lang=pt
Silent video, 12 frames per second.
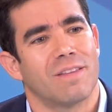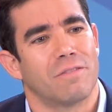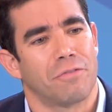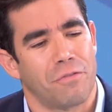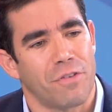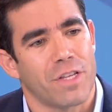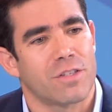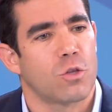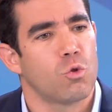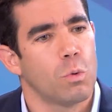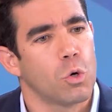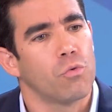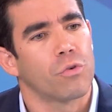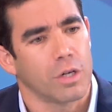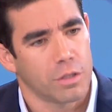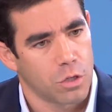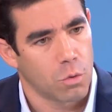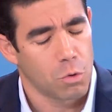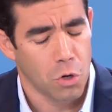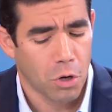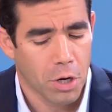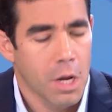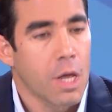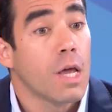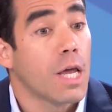defesa de uma governação melhor